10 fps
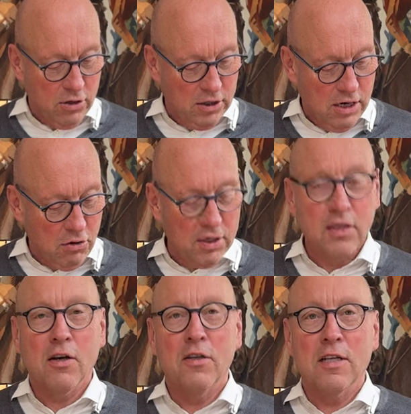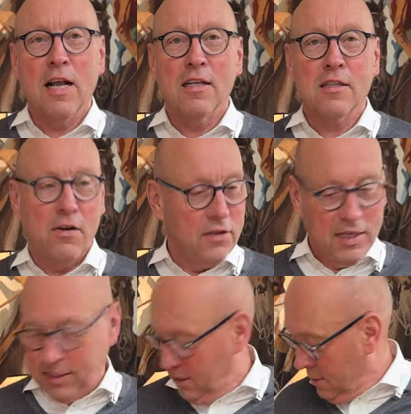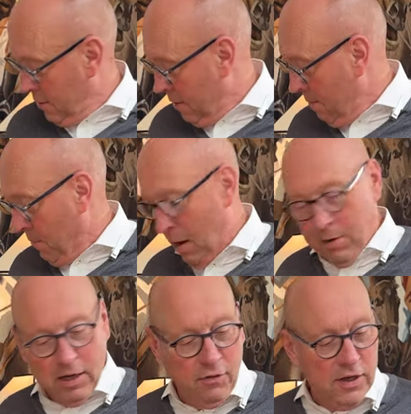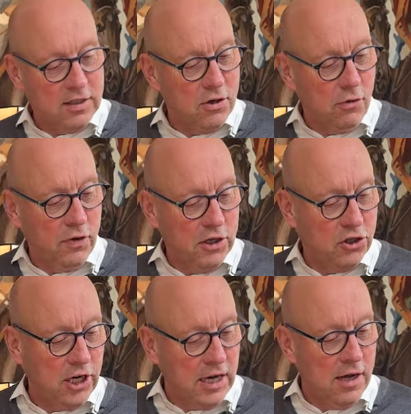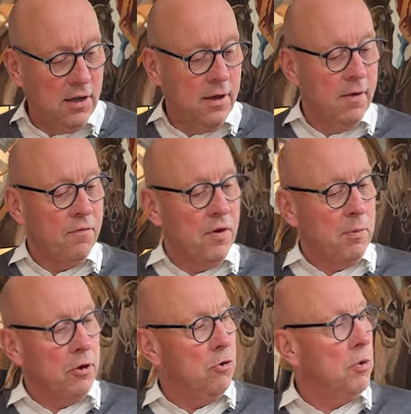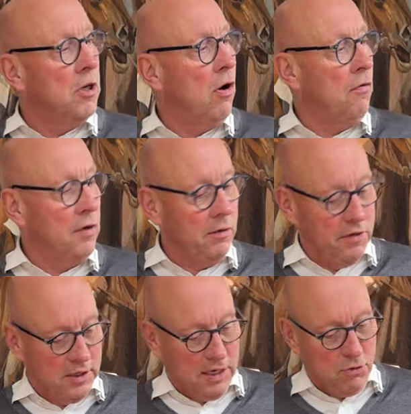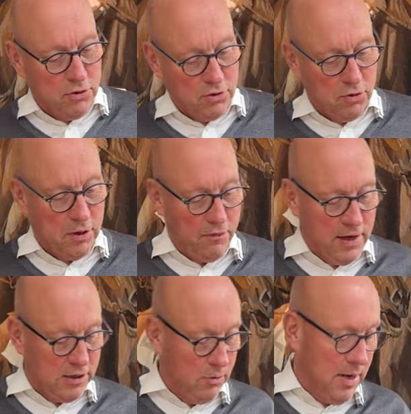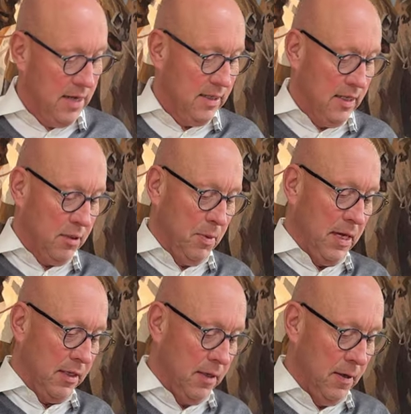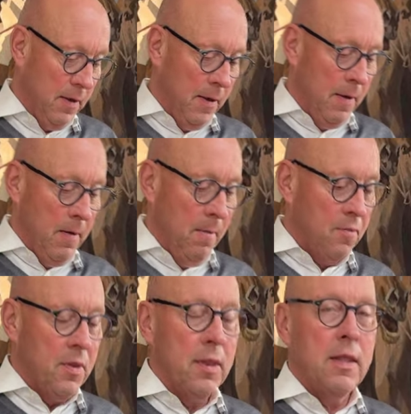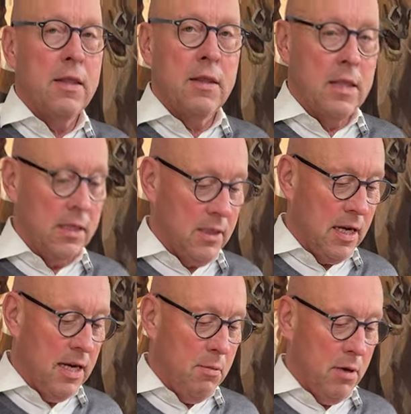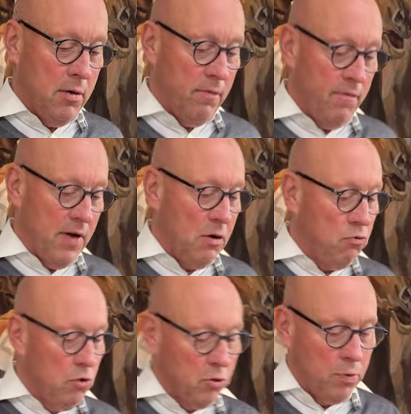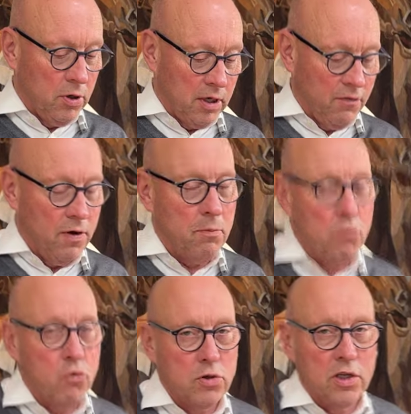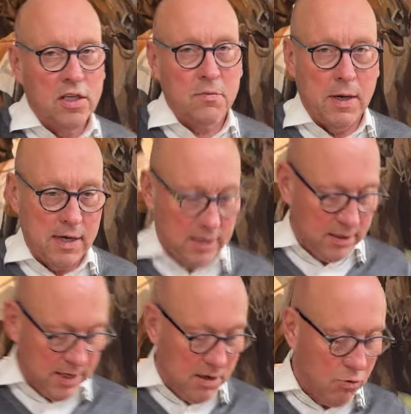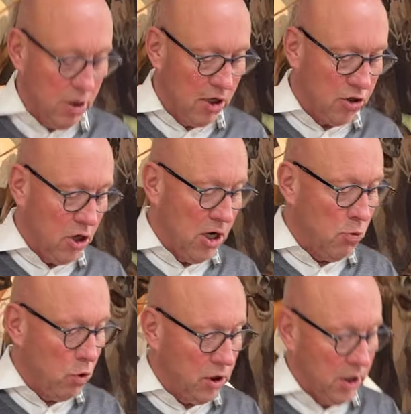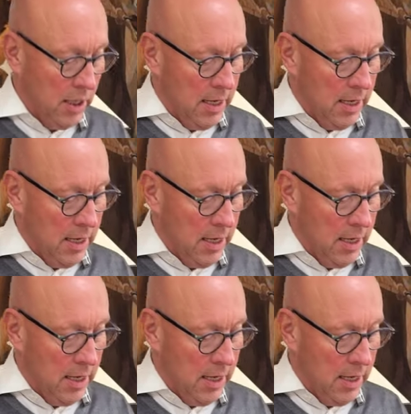ein tauglicheres Glas draufsetzen. Aber ich fände es noch viel schicker, wenn man über die offene Visierung so ein Gewehr zum Einsatz bringt. Das Kaliber war ursprünglich, vermute ich mal, eine 300 Sherwood,